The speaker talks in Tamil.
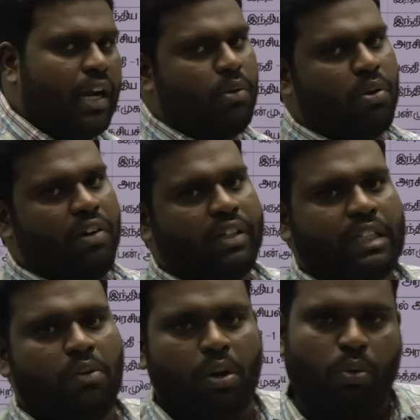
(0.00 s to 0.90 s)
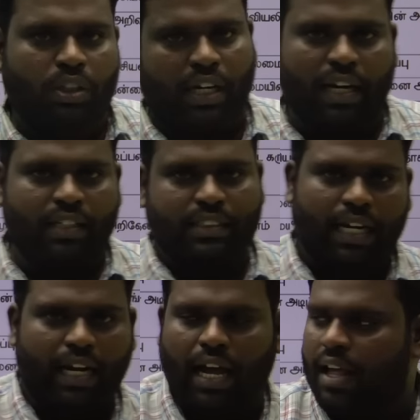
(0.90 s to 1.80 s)
ஒரு வடிவத்தில் உங்களுக்கு கொடுத்துருக்கேன்
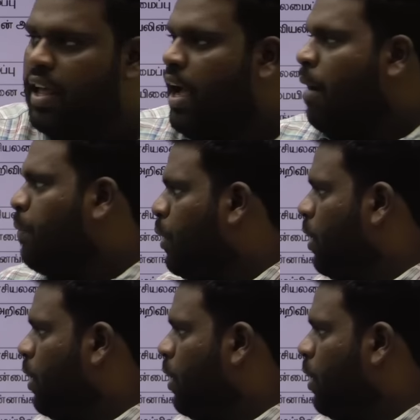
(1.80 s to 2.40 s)
சரிங்களா அப்போ